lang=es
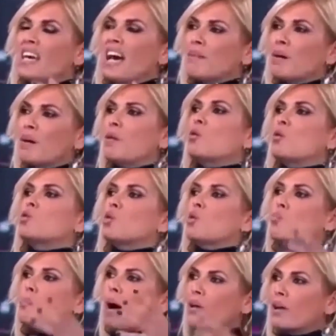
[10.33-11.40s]
Fuertes
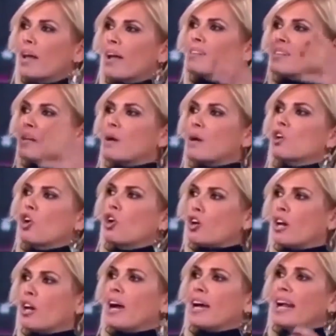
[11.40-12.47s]
declaraciones de la
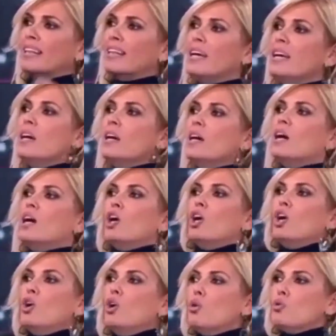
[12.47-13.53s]
presentadora de
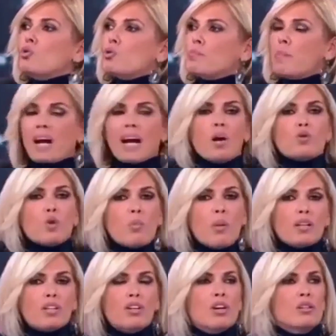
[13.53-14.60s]
televisión argentina,
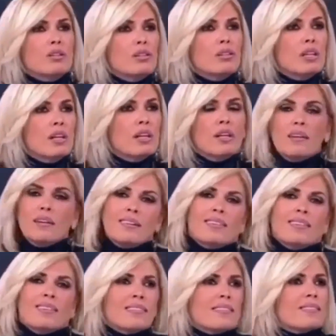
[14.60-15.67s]
Viviana Canosa,
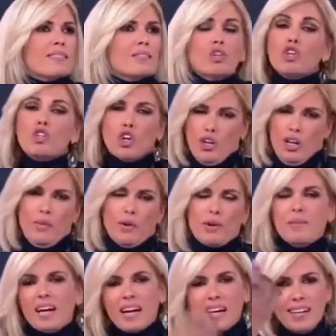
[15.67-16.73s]
quien bajo un
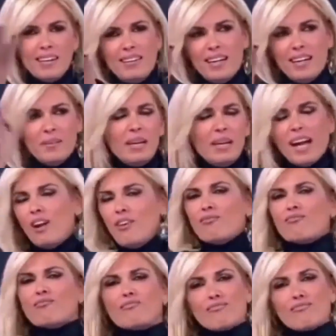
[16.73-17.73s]
informe salido de